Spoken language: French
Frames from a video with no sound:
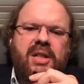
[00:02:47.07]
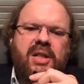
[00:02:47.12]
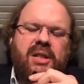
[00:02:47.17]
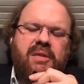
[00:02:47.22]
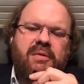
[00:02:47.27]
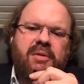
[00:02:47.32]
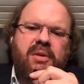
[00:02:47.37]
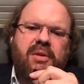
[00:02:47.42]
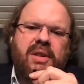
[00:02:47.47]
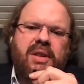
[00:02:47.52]
à
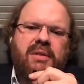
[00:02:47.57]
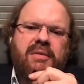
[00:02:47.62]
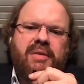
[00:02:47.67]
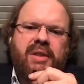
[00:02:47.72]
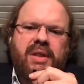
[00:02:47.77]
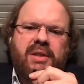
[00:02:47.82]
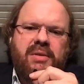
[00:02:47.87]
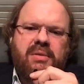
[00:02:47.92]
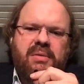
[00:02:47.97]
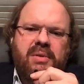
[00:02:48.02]
chaque fois on a une
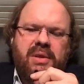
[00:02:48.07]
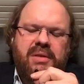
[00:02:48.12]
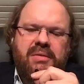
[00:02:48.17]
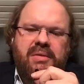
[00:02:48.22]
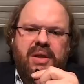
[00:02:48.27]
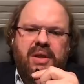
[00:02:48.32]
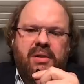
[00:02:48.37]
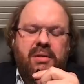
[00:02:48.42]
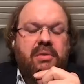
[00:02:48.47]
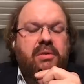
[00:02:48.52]
version
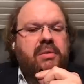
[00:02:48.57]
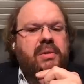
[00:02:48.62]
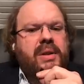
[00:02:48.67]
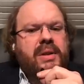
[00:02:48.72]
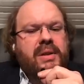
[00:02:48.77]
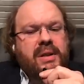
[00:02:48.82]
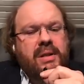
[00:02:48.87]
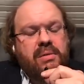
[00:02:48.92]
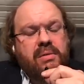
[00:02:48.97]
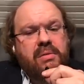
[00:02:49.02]
différente, on
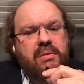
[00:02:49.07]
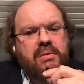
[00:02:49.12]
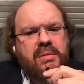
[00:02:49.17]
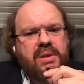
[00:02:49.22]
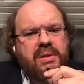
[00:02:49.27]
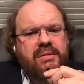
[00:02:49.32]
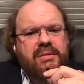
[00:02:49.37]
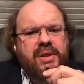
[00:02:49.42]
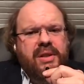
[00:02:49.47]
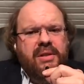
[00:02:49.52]
a des noms
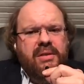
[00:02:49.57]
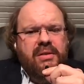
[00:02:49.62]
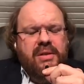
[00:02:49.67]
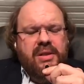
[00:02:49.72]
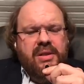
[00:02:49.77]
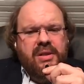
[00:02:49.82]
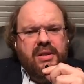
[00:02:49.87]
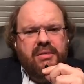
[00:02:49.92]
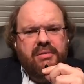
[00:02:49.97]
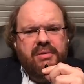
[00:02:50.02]

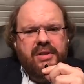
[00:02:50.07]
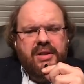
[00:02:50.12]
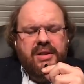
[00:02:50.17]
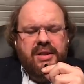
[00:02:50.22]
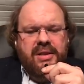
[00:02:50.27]
différents à chaque fois,